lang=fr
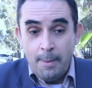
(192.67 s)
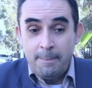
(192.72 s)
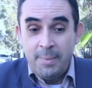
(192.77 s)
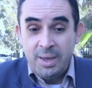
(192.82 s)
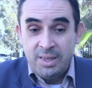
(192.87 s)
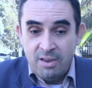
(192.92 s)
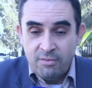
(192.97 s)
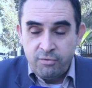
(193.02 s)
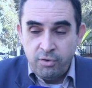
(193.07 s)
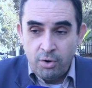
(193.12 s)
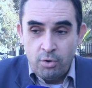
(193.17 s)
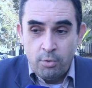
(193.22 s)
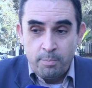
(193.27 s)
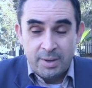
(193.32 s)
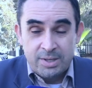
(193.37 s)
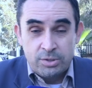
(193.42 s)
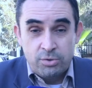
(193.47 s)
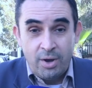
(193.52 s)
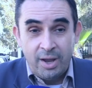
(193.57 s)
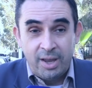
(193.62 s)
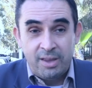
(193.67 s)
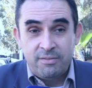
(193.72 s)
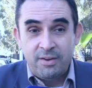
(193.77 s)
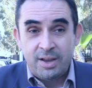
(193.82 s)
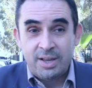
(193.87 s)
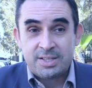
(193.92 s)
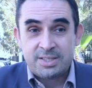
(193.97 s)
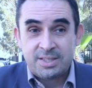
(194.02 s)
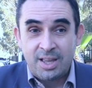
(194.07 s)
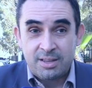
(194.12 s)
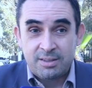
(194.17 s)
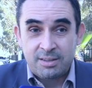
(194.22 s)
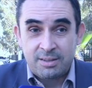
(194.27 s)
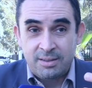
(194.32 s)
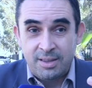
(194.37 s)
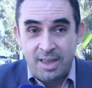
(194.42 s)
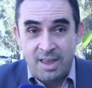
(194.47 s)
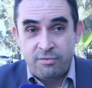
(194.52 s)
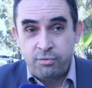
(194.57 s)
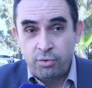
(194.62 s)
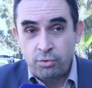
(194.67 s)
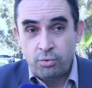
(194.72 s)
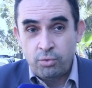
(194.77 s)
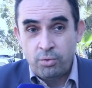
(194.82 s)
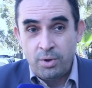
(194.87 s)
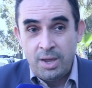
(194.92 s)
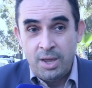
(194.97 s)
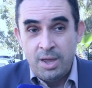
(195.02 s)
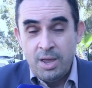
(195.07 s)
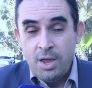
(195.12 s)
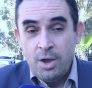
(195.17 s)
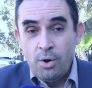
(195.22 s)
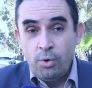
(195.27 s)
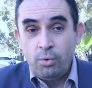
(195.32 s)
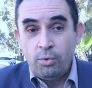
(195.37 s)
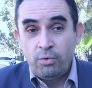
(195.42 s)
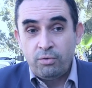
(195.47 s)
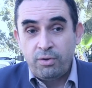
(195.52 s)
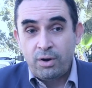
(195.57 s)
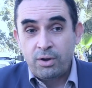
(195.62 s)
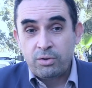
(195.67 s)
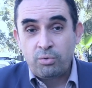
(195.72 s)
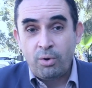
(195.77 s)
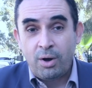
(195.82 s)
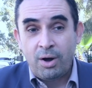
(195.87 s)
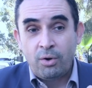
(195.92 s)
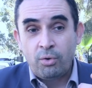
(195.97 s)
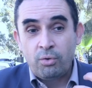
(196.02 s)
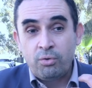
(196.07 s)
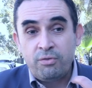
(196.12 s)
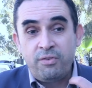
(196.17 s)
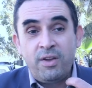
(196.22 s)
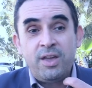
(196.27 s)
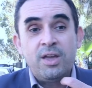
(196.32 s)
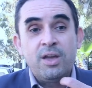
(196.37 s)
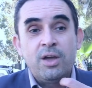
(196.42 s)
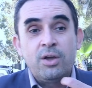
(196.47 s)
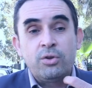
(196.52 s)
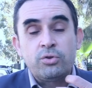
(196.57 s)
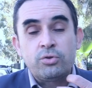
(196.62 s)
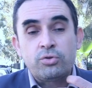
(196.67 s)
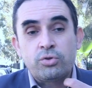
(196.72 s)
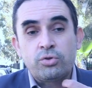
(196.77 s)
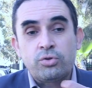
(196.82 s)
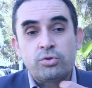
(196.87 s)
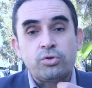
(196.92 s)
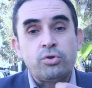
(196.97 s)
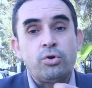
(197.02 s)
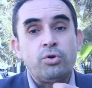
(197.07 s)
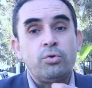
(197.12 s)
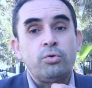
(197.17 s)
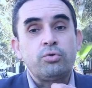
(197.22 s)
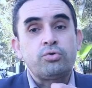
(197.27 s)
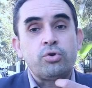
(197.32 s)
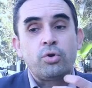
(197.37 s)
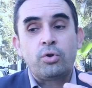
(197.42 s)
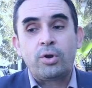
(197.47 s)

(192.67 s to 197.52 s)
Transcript: mais des fois le patient arrive à un stade évolué où on va, doit enlever son,